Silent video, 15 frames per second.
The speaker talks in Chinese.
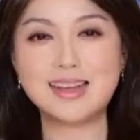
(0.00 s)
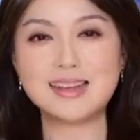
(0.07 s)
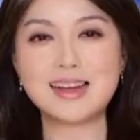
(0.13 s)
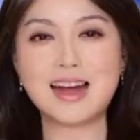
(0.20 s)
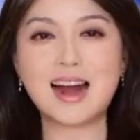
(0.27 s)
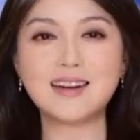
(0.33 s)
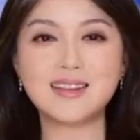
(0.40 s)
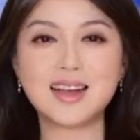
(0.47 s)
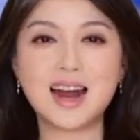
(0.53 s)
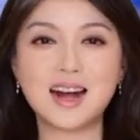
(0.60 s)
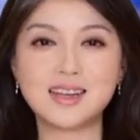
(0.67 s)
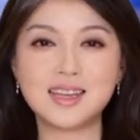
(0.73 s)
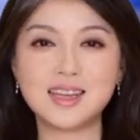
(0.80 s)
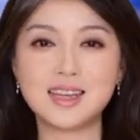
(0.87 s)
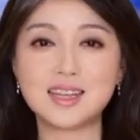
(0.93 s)
二零二
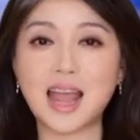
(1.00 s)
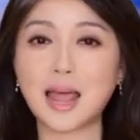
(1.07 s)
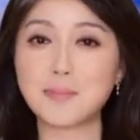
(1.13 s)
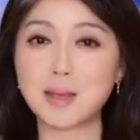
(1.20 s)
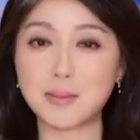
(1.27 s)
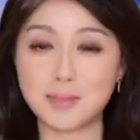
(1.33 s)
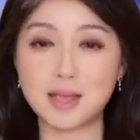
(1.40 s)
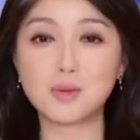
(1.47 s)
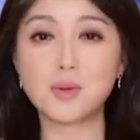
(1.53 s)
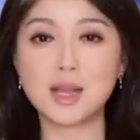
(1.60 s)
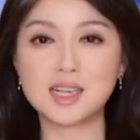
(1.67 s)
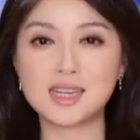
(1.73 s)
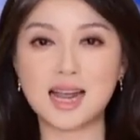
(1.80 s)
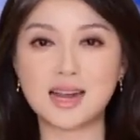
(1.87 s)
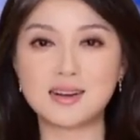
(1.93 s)
一台北玫瑰
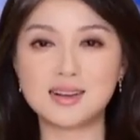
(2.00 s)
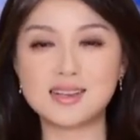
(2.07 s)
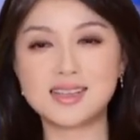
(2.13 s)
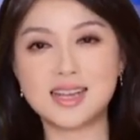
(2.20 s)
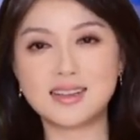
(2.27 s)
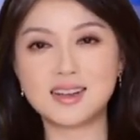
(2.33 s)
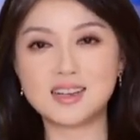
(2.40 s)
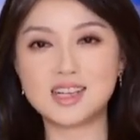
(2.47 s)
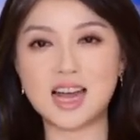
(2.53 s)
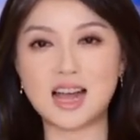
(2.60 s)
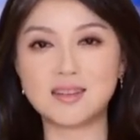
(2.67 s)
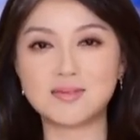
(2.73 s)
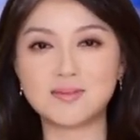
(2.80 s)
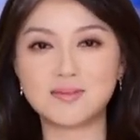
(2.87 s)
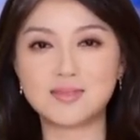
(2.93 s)
展日前登
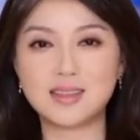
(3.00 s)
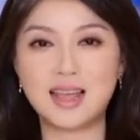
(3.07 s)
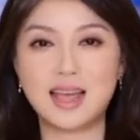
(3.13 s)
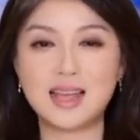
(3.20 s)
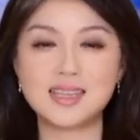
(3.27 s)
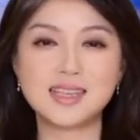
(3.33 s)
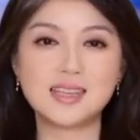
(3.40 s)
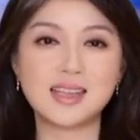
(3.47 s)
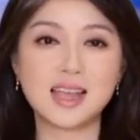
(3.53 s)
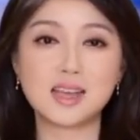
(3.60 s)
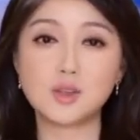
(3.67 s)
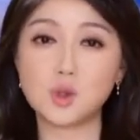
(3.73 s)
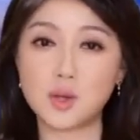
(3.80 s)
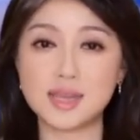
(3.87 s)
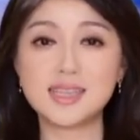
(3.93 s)
场，今
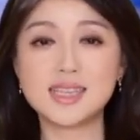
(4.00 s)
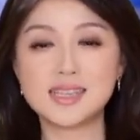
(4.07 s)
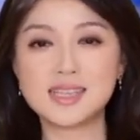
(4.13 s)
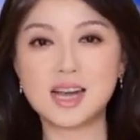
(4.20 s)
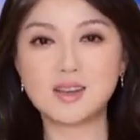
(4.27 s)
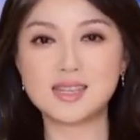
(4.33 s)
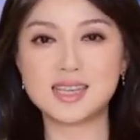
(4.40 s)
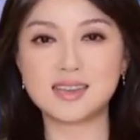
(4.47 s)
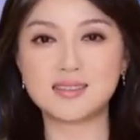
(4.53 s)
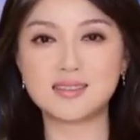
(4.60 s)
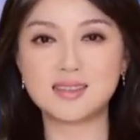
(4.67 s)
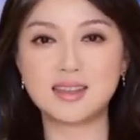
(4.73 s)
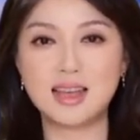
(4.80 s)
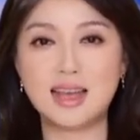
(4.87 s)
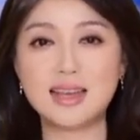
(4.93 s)
年全新造景，
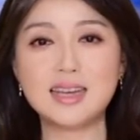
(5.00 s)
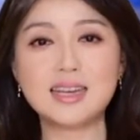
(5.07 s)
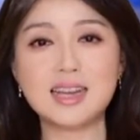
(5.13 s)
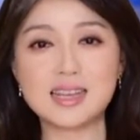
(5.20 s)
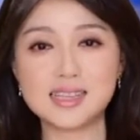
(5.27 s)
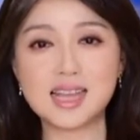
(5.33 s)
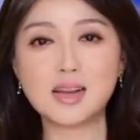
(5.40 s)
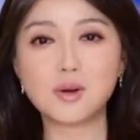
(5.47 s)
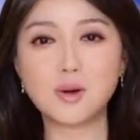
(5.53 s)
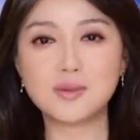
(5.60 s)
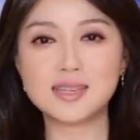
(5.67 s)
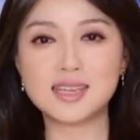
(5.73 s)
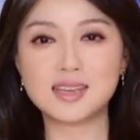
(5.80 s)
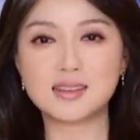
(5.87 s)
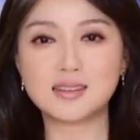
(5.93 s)
一点三公
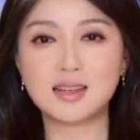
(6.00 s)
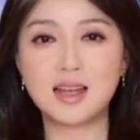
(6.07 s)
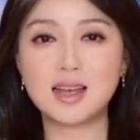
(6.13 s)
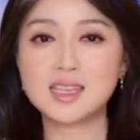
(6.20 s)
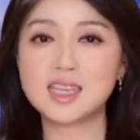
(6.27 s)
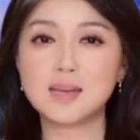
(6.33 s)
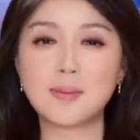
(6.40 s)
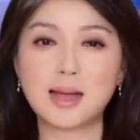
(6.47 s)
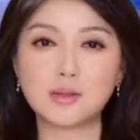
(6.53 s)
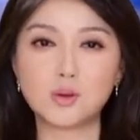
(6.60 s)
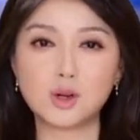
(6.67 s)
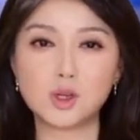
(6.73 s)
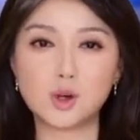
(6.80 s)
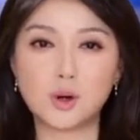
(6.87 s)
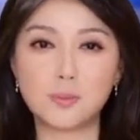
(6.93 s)
顷，七百多
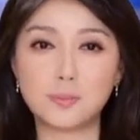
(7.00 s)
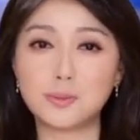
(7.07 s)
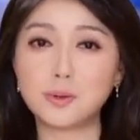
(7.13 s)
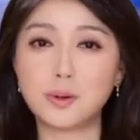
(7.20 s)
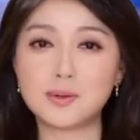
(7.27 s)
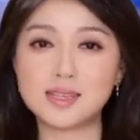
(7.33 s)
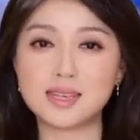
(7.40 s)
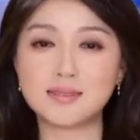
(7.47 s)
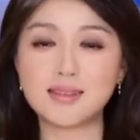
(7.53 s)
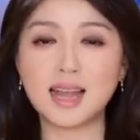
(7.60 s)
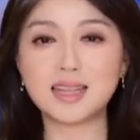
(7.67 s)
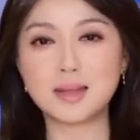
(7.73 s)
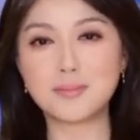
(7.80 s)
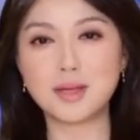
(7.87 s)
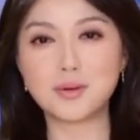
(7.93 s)
种不同形态
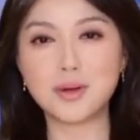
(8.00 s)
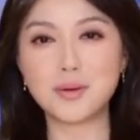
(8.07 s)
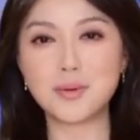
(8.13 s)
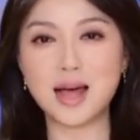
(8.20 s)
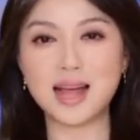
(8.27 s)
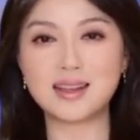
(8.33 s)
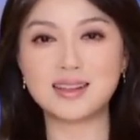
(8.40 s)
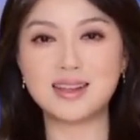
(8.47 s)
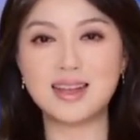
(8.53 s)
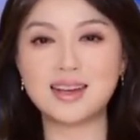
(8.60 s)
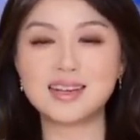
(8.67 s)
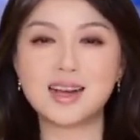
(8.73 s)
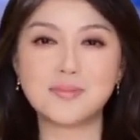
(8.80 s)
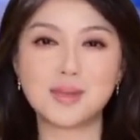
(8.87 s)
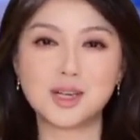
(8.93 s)
的玫瑰花，
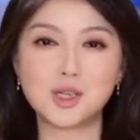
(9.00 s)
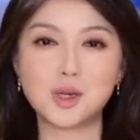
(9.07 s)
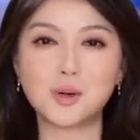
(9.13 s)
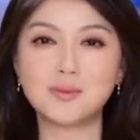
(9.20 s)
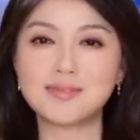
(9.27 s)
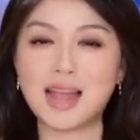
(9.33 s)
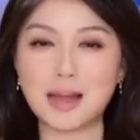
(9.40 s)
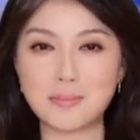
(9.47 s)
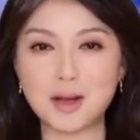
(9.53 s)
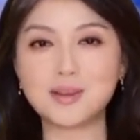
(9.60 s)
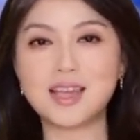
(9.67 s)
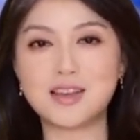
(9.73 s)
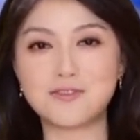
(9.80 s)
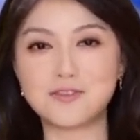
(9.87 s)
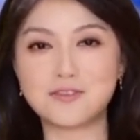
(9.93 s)
让民众大饱
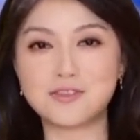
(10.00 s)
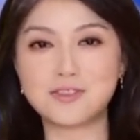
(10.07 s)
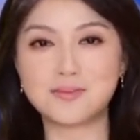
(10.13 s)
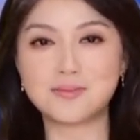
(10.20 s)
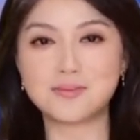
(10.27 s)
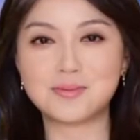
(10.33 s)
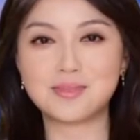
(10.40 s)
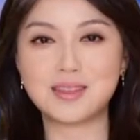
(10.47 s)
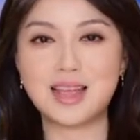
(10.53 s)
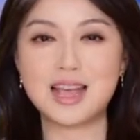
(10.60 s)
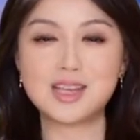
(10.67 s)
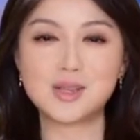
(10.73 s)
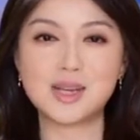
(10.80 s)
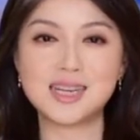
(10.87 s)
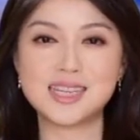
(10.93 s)
眼福。
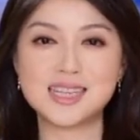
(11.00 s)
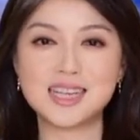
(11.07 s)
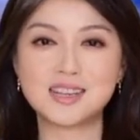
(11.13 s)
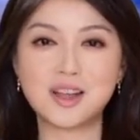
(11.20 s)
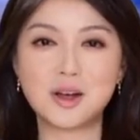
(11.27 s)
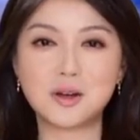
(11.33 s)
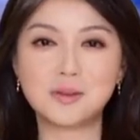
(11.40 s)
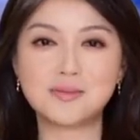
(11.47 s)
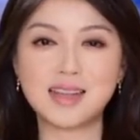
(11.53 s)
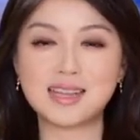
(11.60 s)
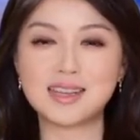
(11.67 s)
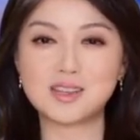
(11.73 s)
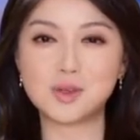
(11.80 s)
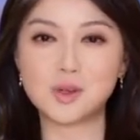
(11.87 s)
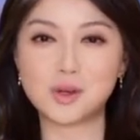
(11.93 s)
随着镜头带
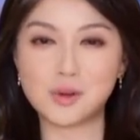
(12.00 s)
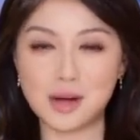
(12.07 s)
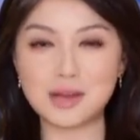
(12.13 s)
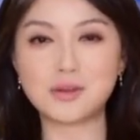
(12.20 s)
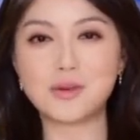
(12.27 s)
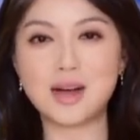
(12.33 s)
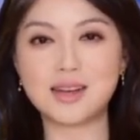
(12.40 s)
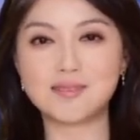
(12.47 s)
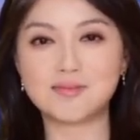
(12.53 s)
您去逛一逛。